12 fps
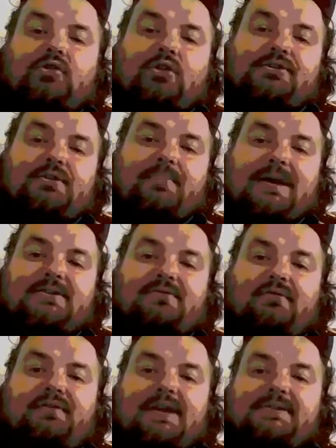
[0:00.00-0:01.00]
drodzy
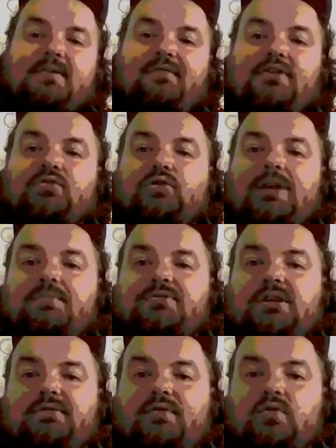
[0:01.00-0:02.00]
Państwo, więcej. Więc tutaj
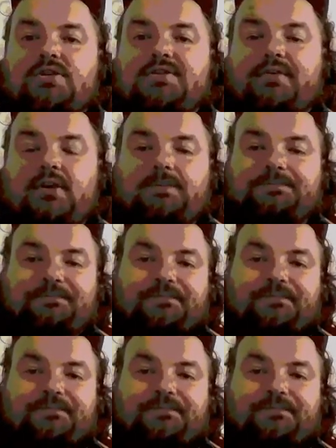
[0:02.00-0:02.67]
przetwórstwo